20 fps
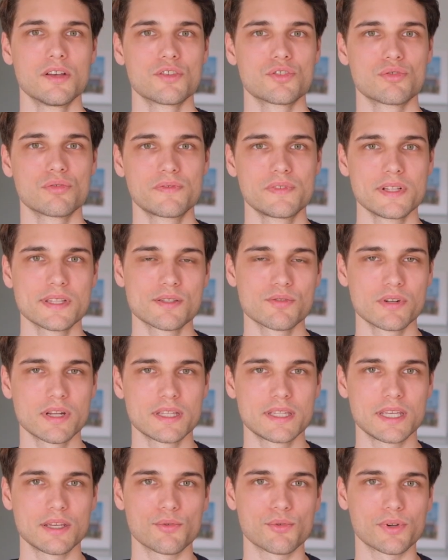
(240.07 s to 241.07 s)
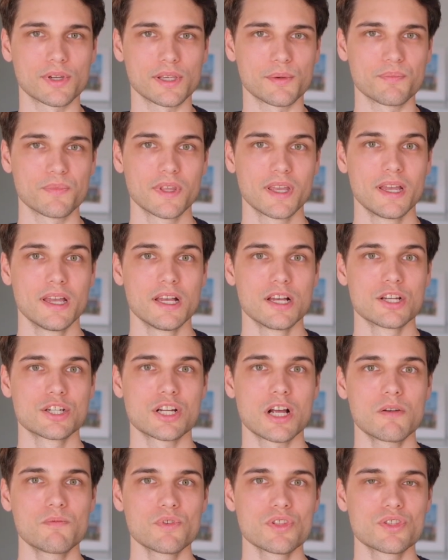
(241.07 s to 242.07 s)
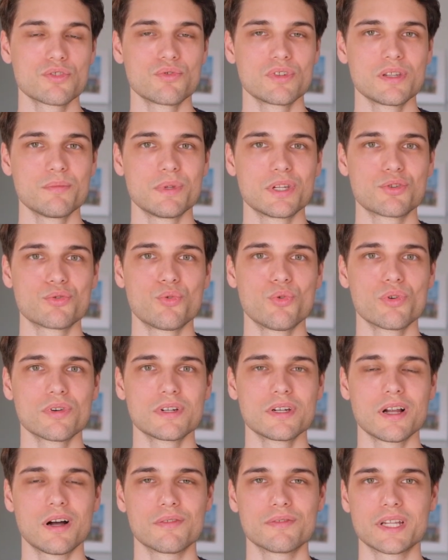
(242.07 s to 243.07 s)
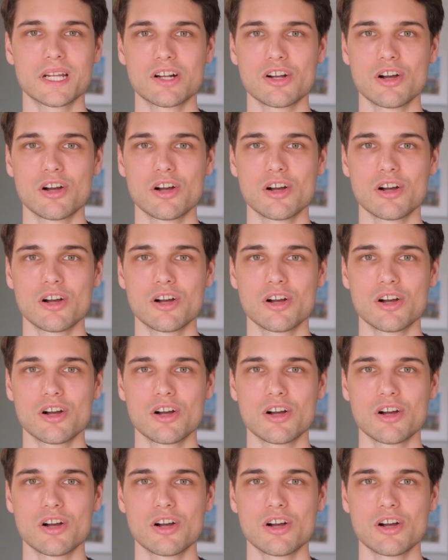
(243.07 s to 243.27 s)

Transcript: So viel zu der Theorie. Schauen wir uns nur die Methoden auf der